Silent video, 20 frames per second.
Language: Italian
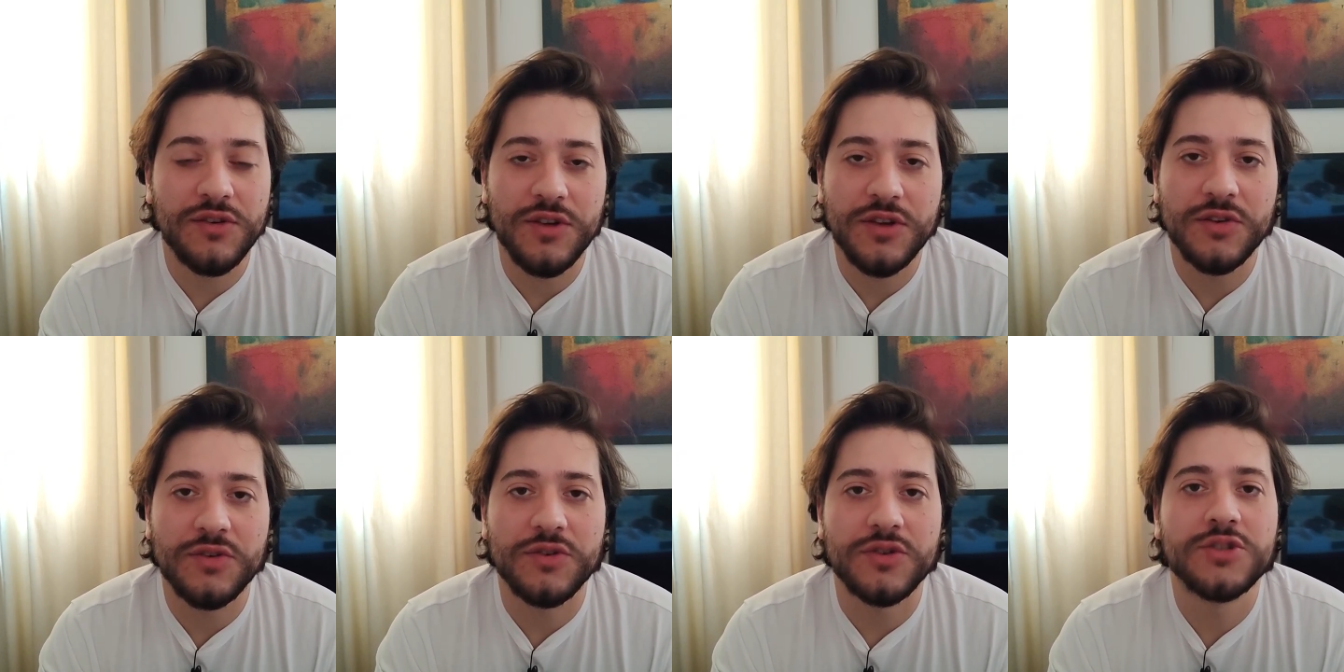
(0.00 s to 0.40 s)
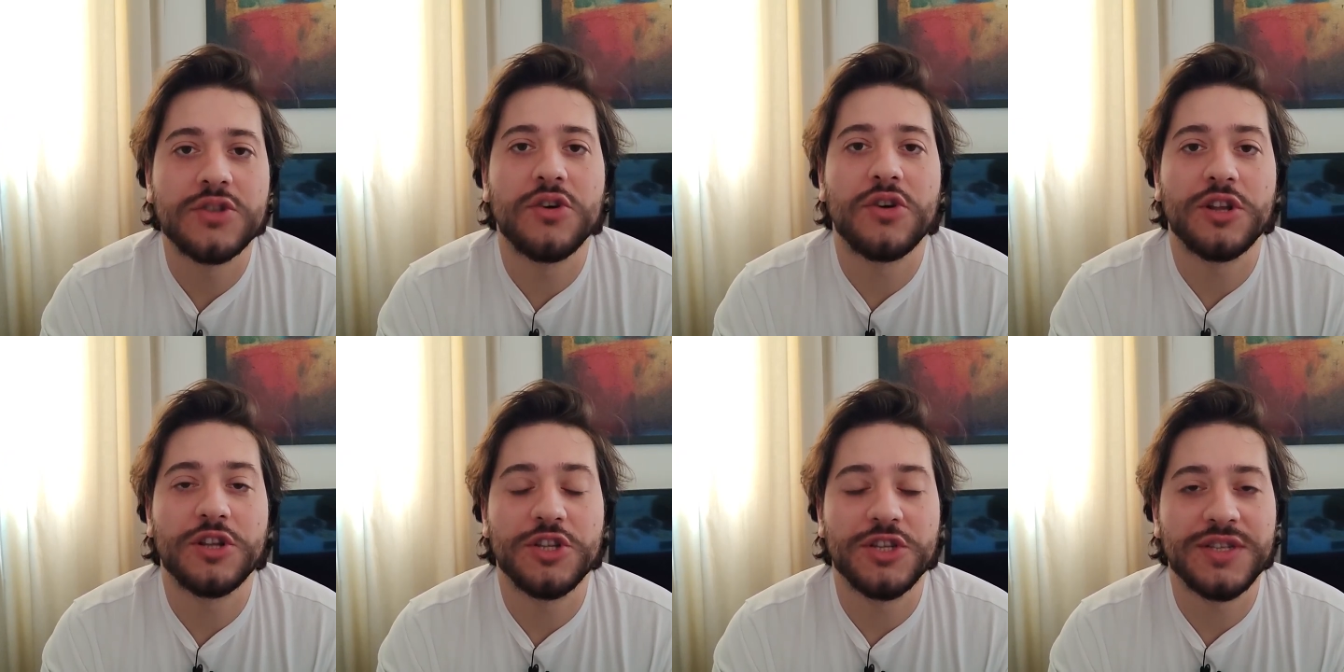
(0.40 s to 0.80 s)
io
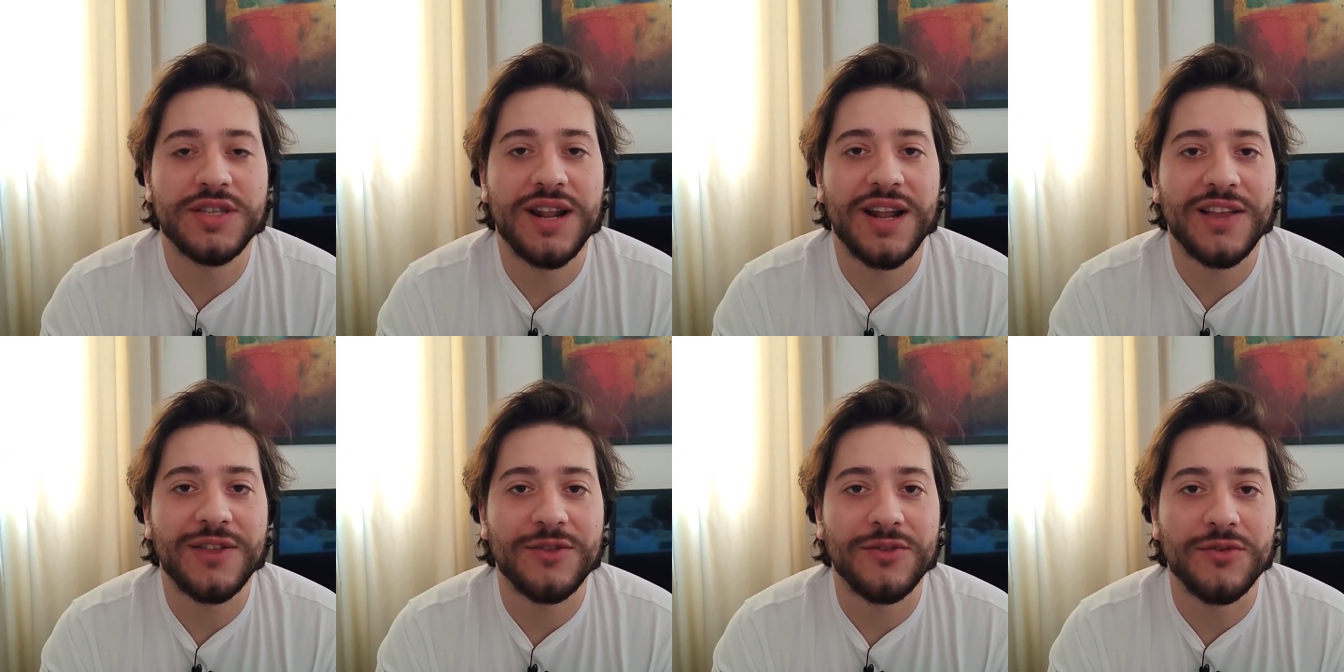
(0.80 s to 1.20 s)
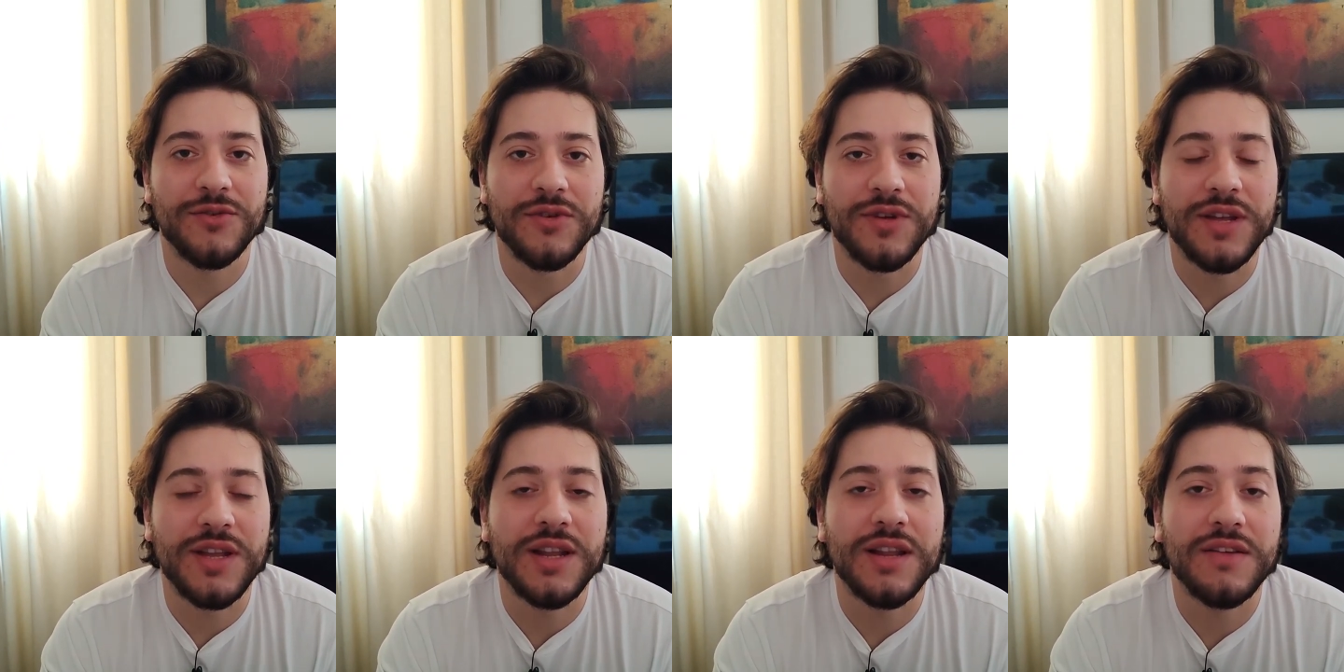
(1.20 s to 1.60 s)
sto registrando
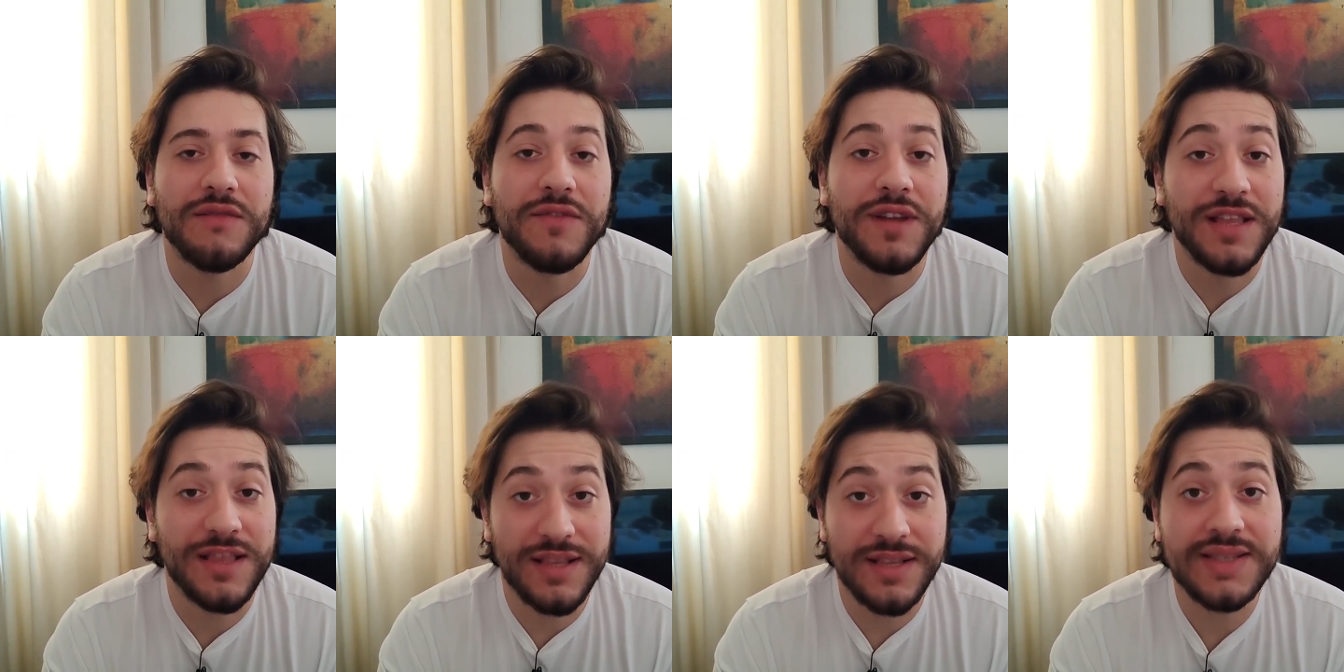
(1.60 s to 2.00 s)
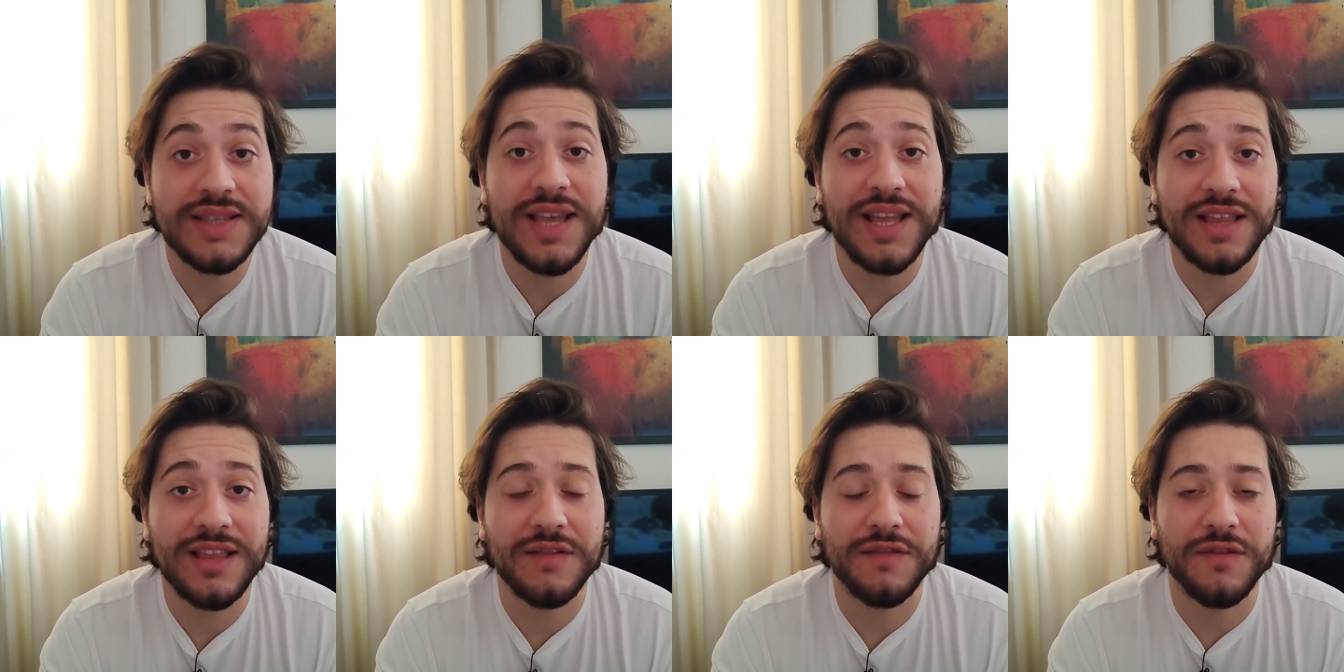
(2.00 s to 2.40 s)
il
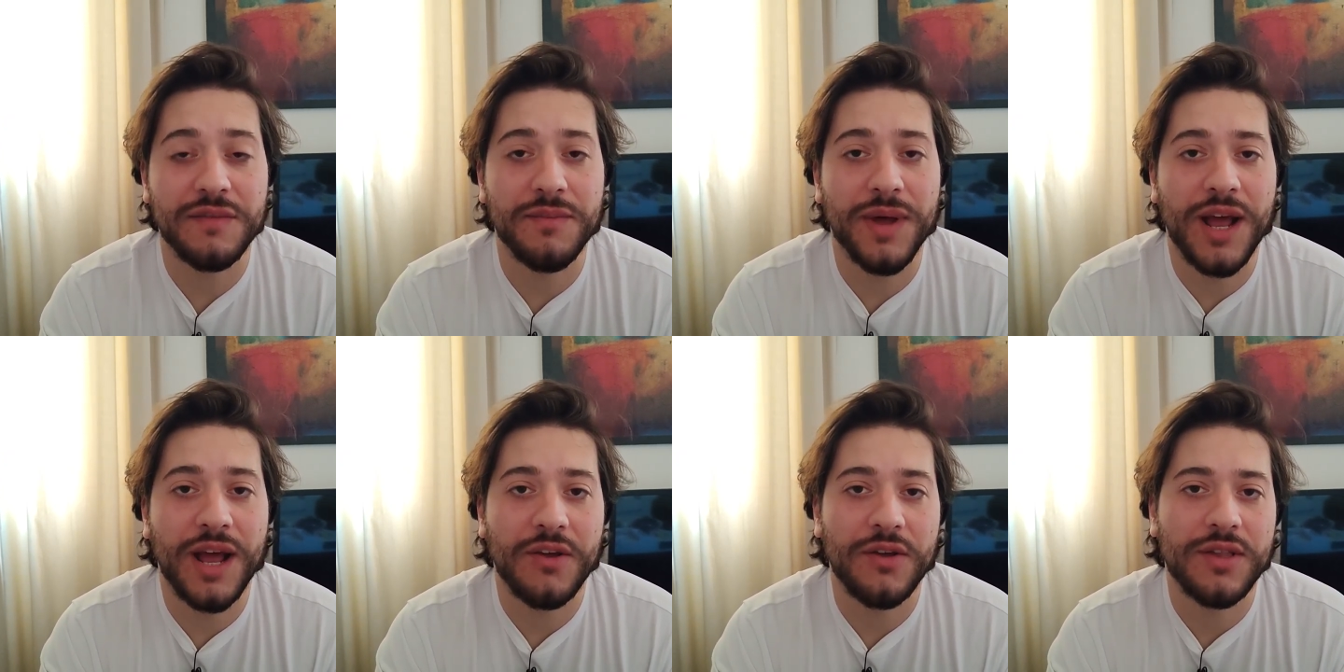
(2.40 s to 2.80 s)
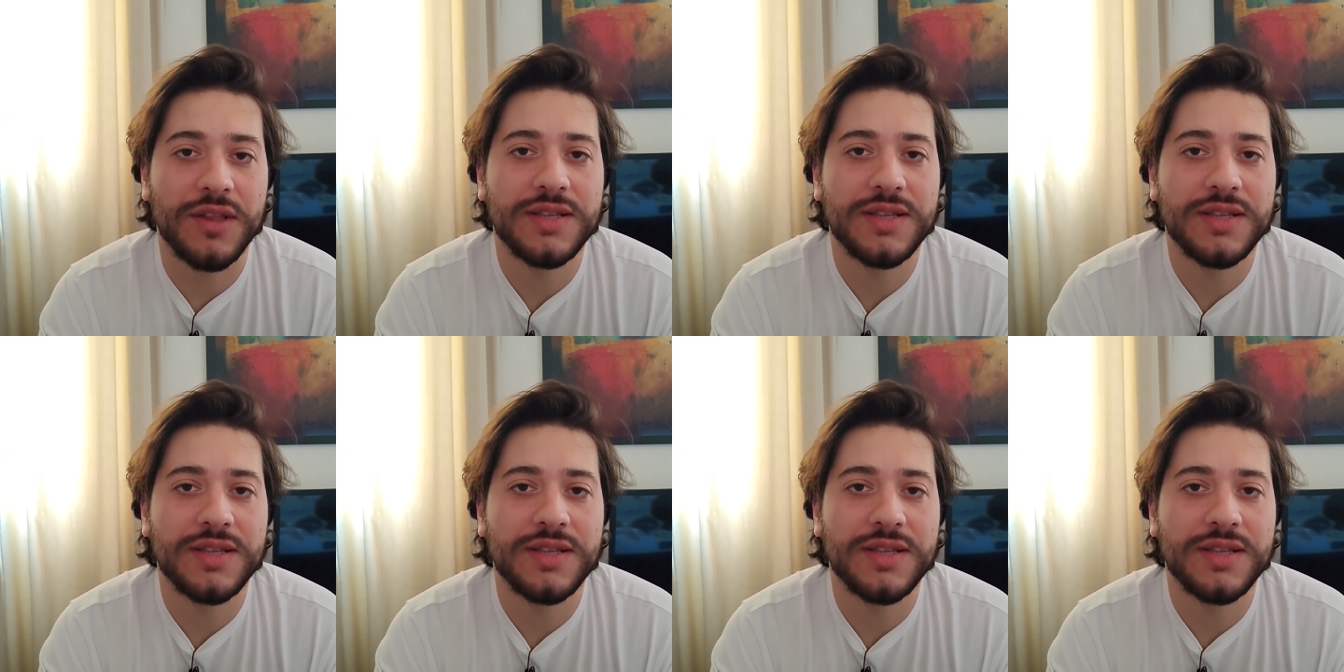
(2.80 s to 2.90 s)
27 febbraio,